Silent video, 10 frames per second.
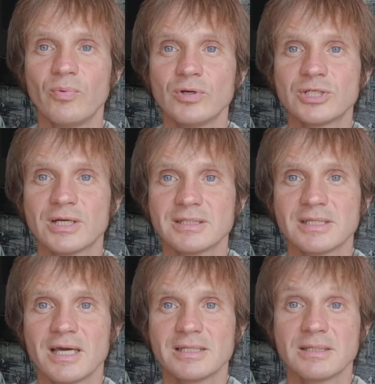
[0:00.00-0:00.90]
больше
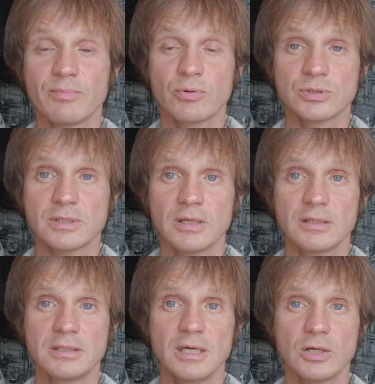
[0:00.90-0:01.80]
касается просто
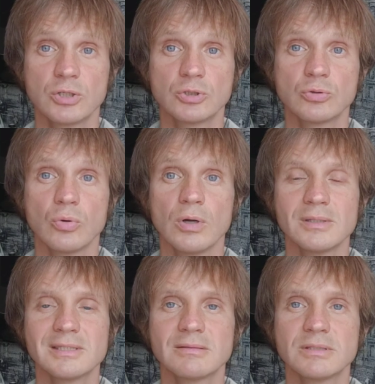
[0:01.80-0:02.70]
тех, кто
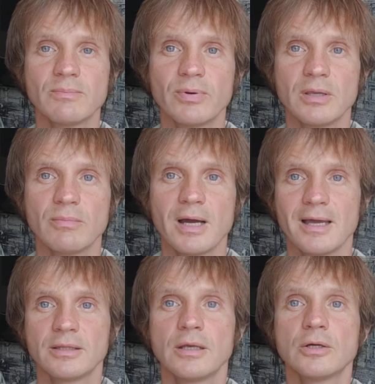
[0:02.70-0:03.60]
не совсем
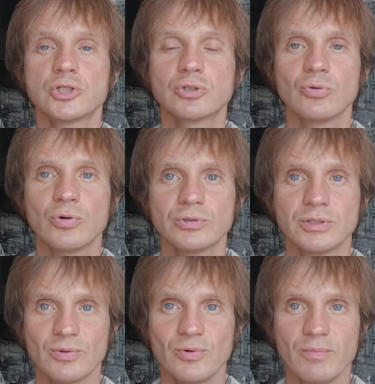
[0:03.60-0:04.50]
понимает, что
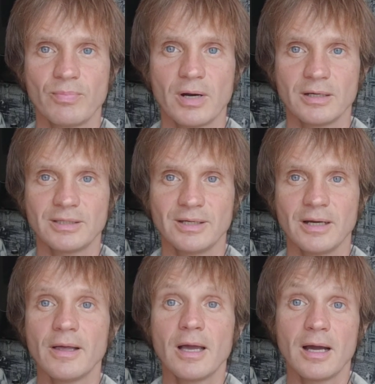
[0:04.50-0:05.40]
такое
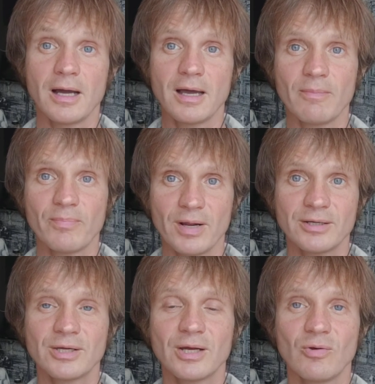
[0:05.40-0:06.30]
практика. А
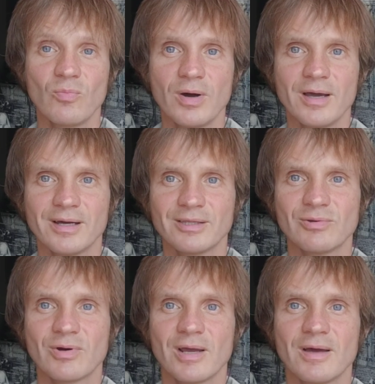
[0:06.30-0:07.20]
практика любая,
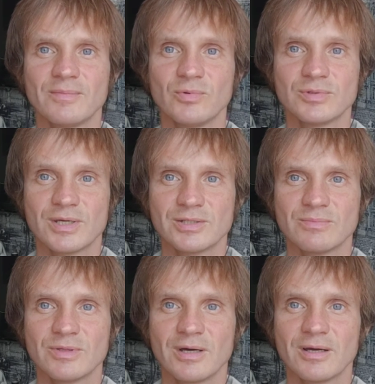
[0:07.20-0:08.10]
которая, ну,
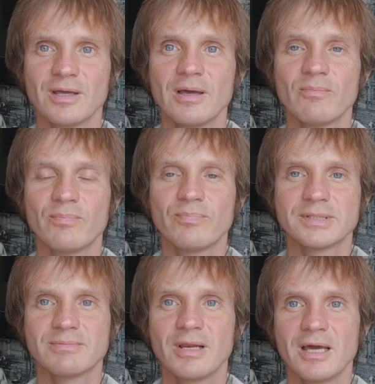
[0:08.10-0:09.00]
скажем так,
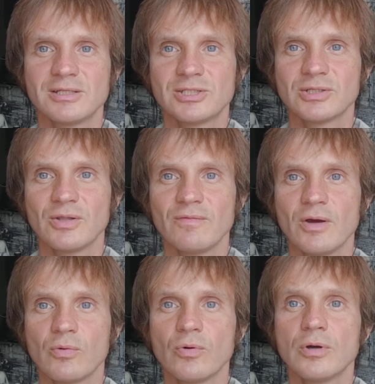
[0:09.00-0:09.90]
позволяет
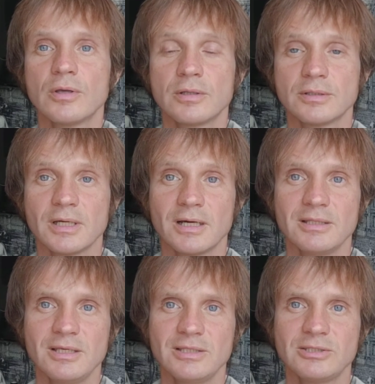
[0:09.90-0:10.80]
человеку
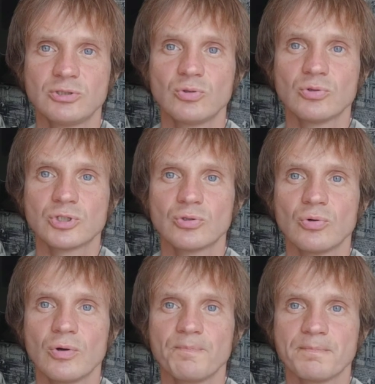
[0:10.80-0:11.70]
находить то,
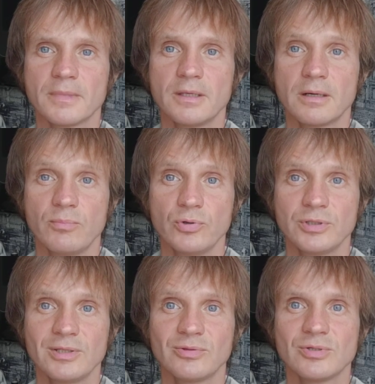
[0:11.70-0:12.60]
что не
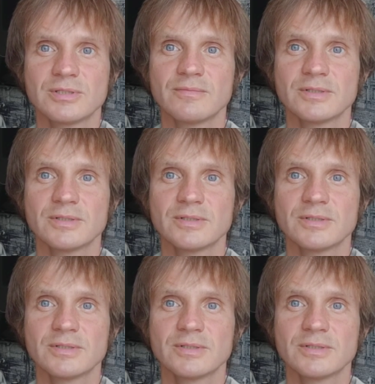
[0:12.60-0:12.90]
работает, то есть